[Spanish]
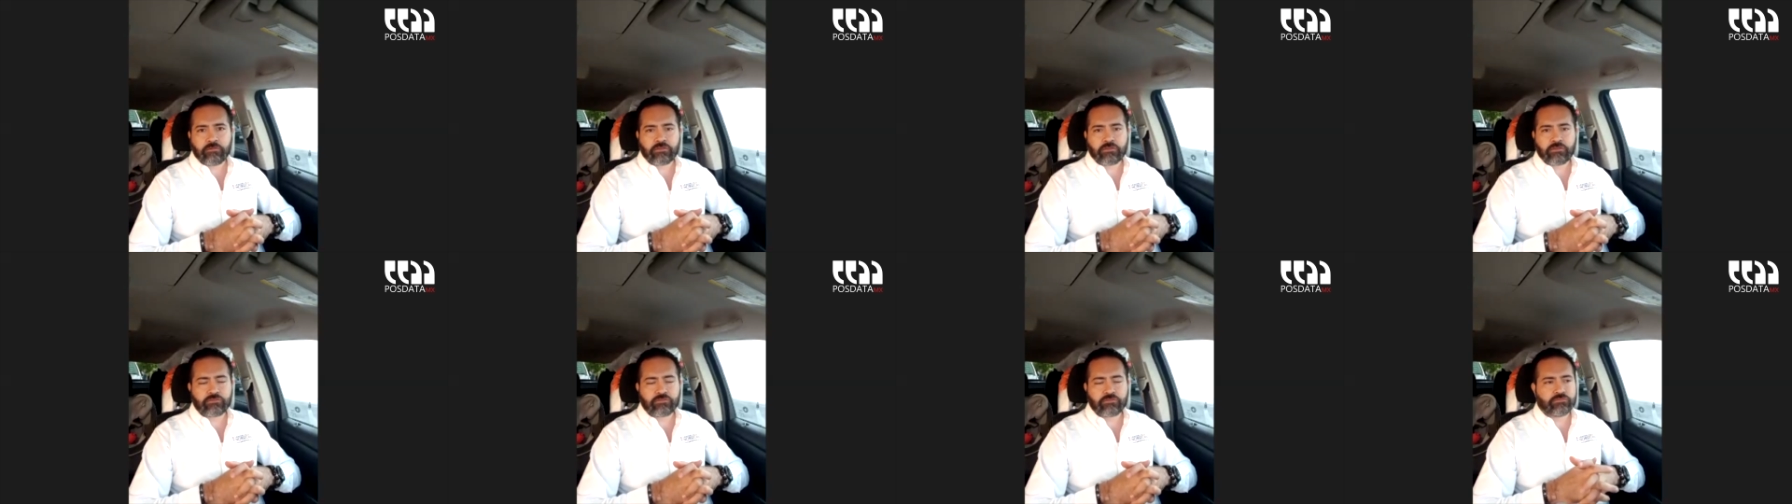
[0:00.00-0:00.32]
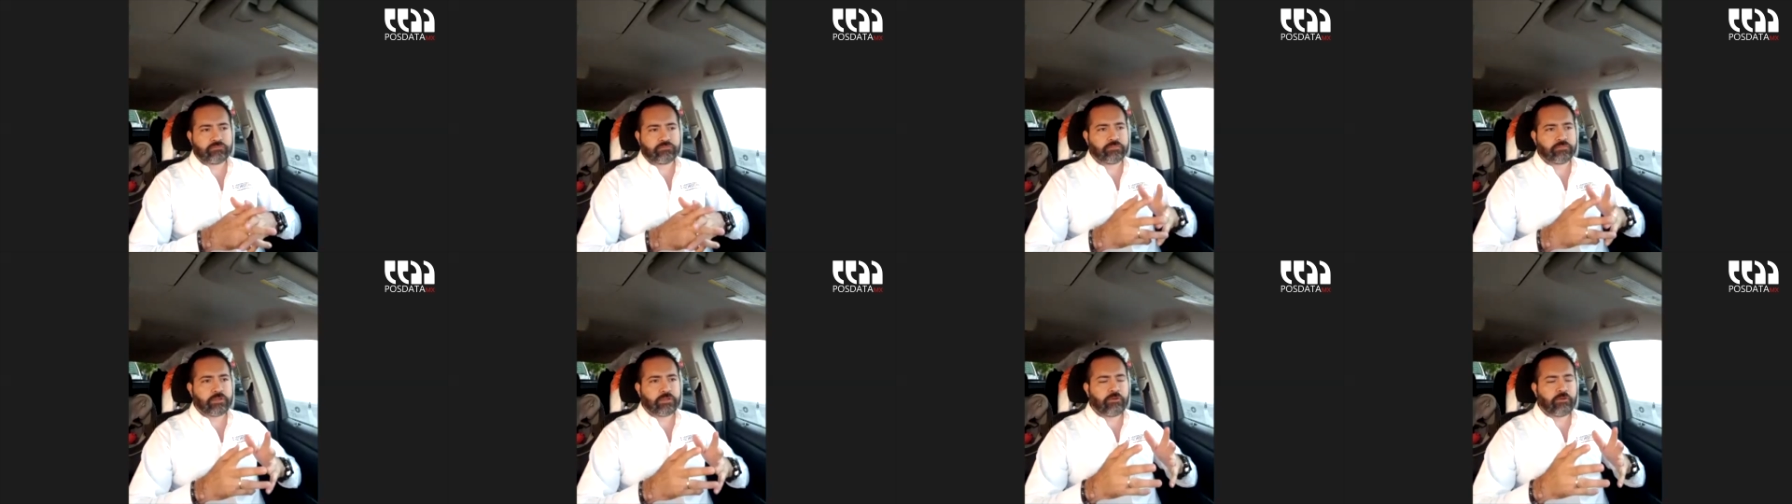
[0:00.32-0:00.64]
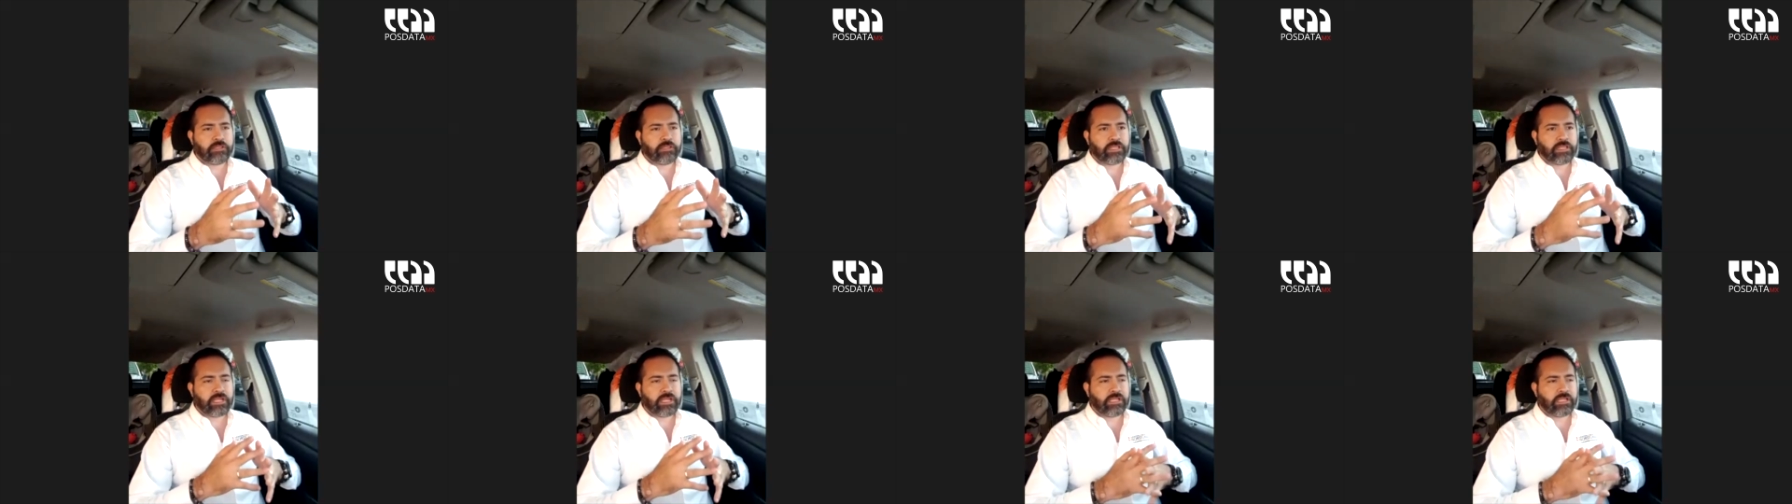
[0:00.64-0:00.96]
Entonces
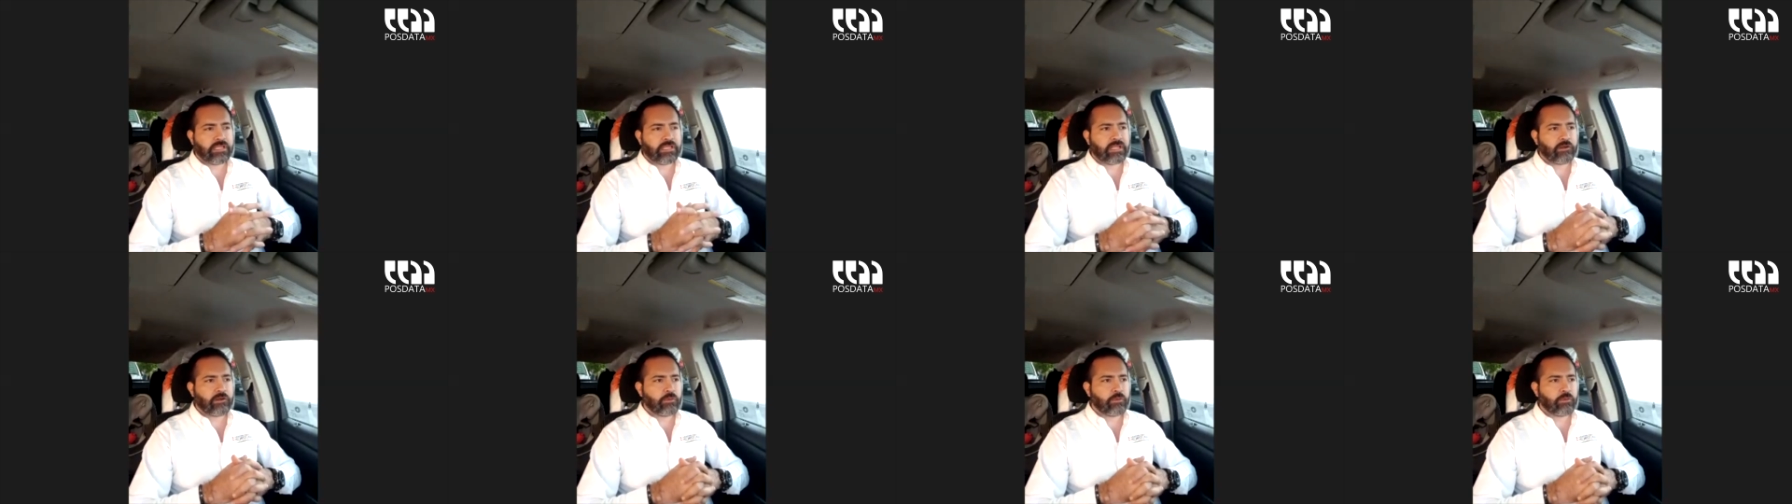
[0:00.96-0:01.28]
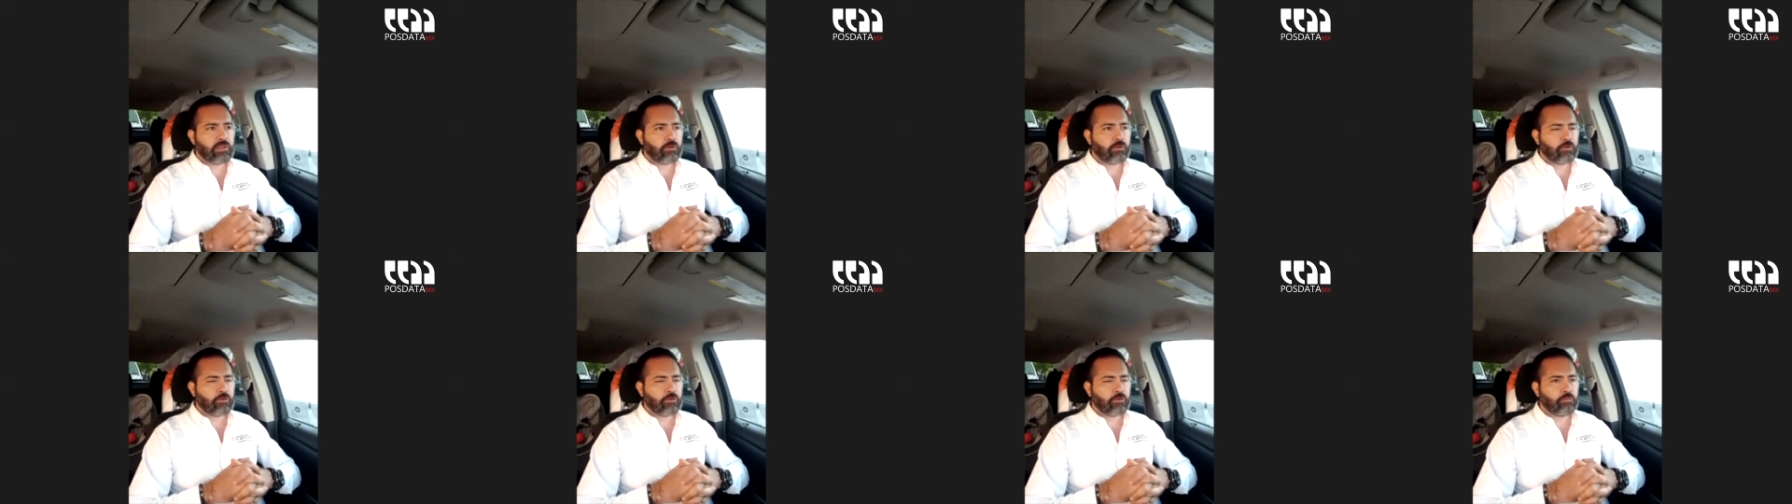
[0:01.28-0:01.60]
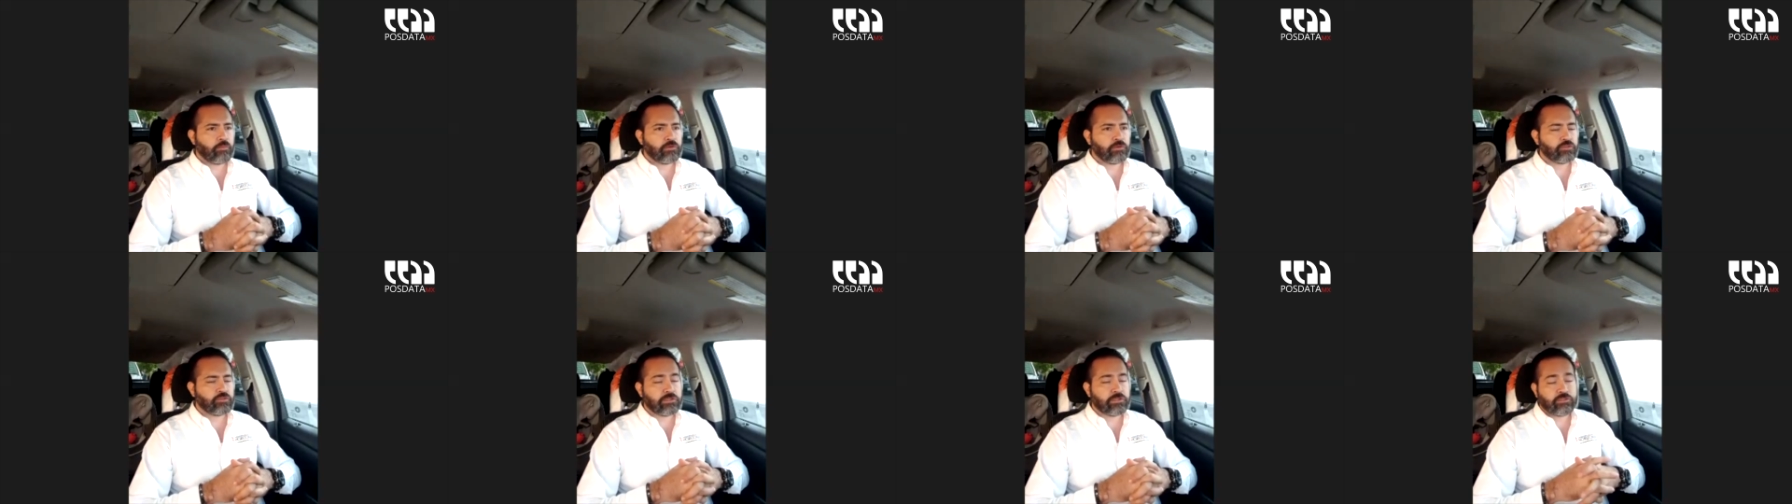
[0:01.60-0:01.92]
ahorita hay que tener cuidado con
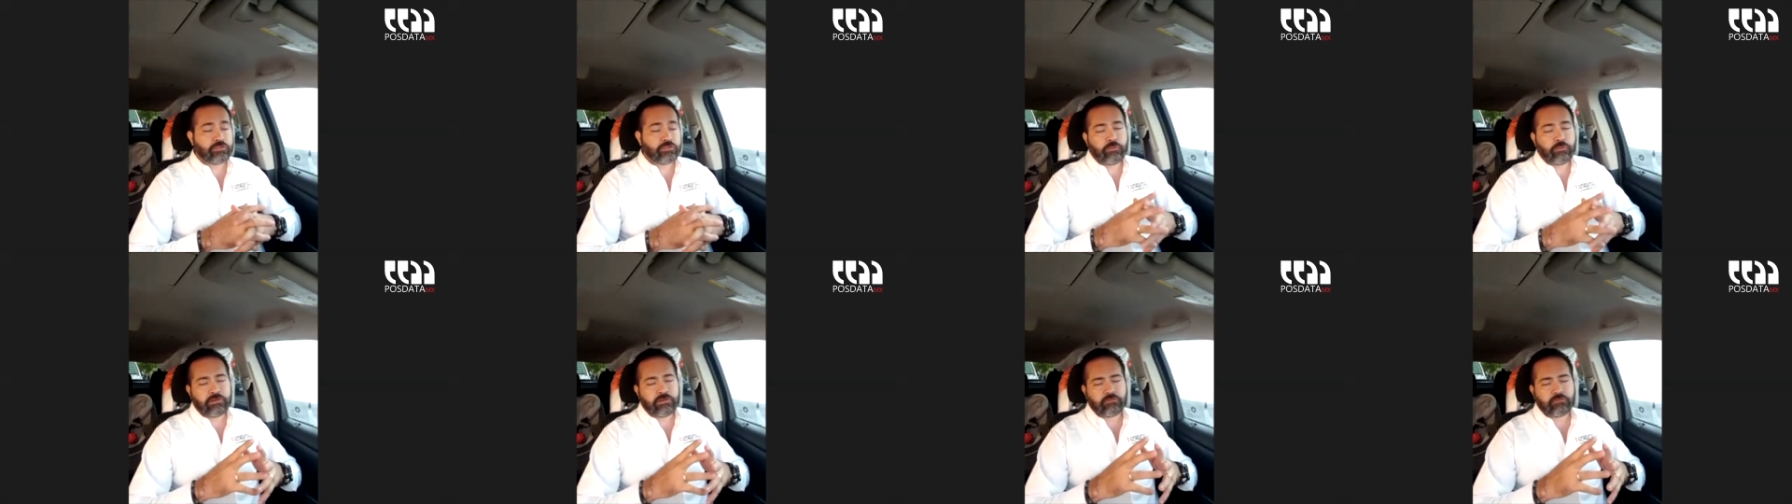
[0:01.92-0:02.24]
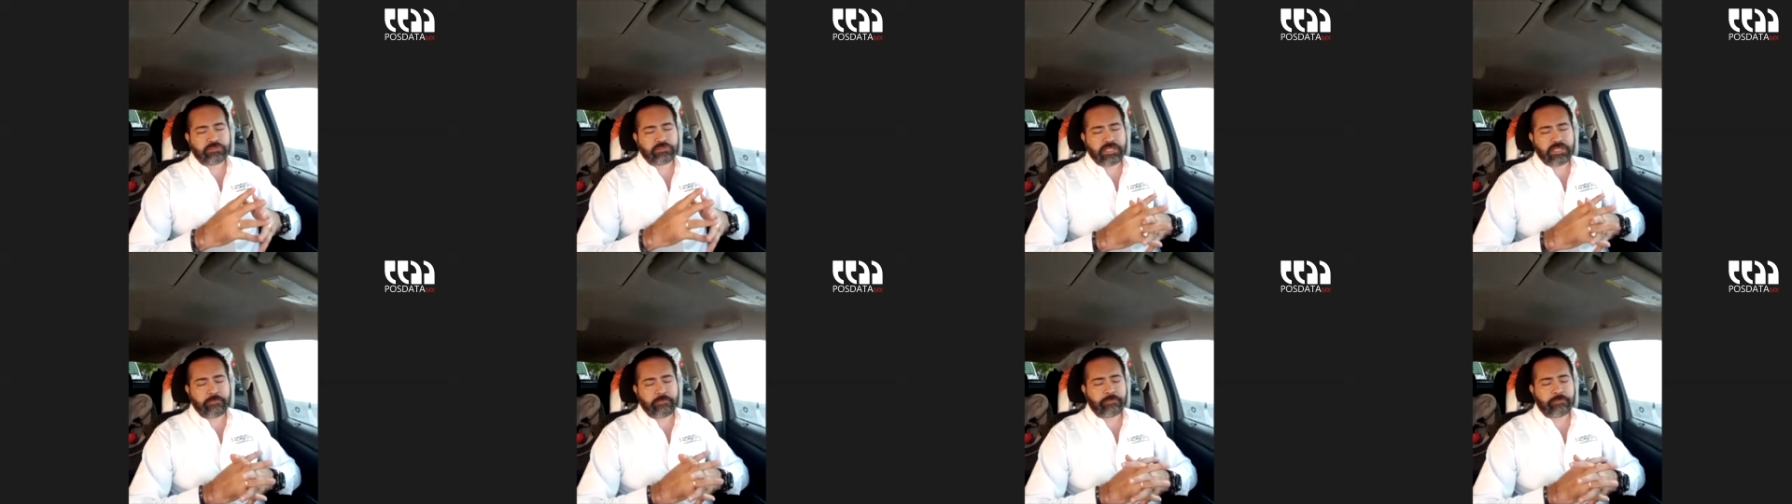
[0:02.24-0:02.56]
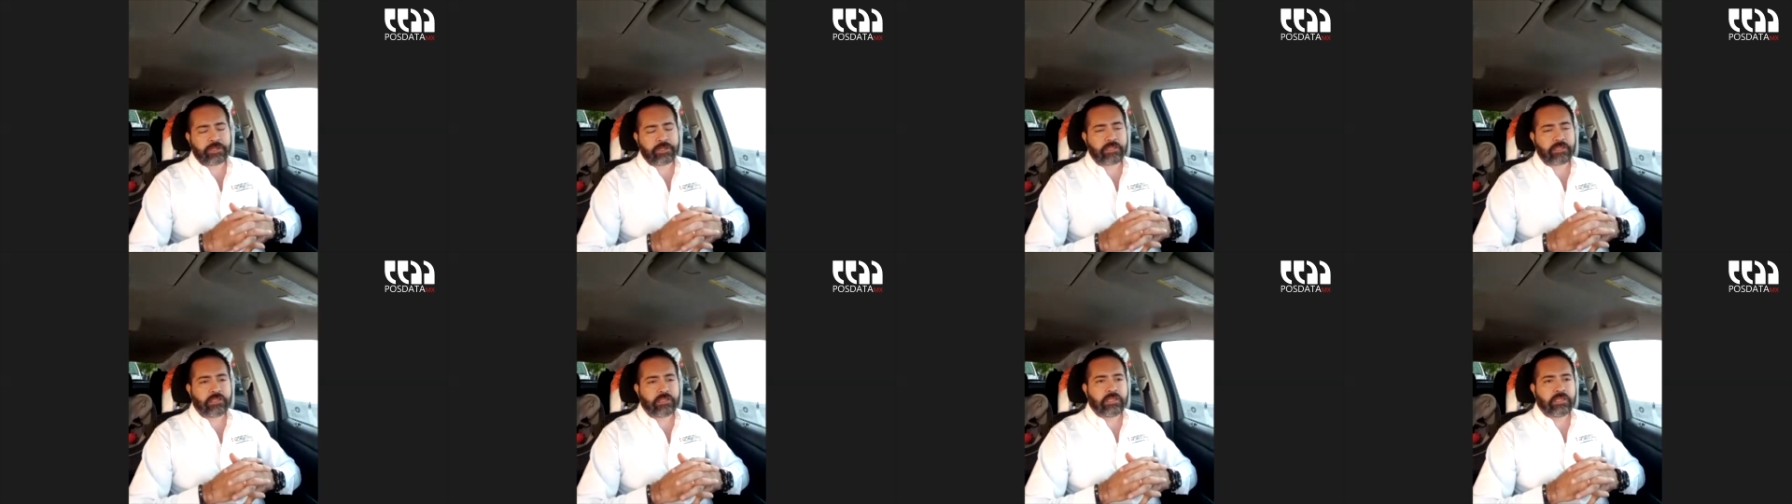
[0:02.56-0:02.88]
mucho eso y bueno,
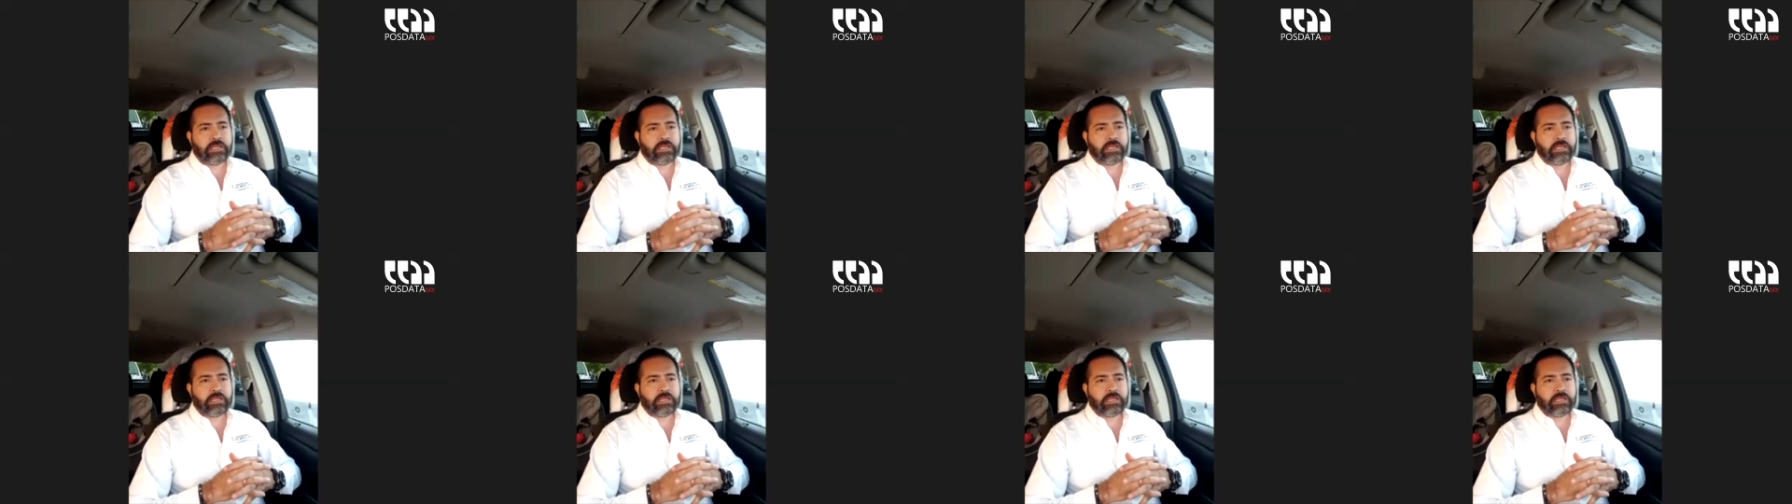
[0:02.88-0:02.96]
siempre.